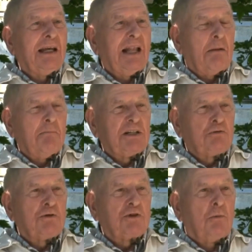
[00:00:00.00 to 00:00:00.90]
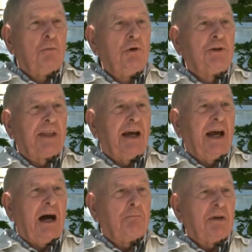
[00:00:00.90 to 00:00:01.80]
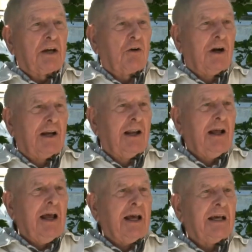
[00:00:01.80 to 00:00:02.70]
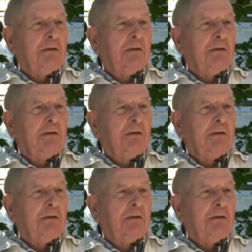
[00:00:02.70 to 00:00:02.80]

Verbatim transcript: et il a mis sur son bulletin apicole.